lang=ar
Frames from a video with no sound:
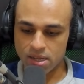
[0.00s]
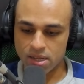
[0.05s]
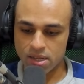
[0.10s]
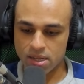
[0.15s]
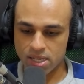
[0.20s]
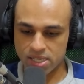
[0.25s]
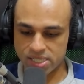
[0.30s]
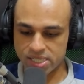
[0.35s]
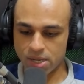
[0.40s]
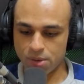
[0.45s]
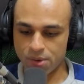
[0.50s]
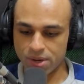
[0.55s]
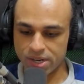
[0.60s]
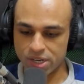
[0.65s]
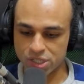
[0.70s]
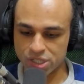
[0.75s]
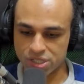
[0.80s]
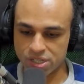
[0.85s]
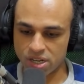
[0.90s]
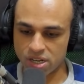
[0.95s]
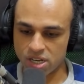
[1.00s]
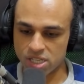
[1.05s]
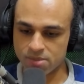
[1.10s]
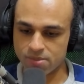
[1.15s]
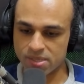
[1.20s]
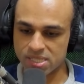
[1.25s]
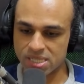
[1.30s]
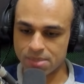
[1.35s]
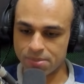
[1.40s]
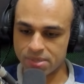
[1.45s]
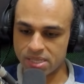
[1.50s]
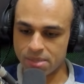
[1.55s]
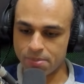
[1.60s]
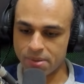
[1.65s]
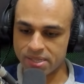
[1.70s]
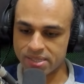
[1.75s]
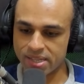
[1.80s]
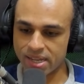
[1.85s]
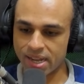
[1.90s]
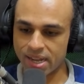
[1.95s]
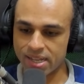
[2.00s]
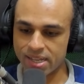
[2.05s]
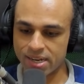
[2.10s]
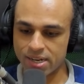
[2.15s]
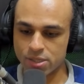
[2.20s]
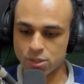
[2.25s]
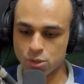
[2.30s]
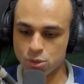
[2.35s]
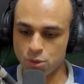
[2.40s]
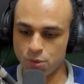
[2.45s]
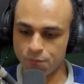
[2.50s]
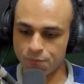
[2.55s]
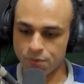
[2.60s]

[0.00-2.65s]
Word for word: ثواني عشان نخلص بس من الدبان ده خلينا نشوف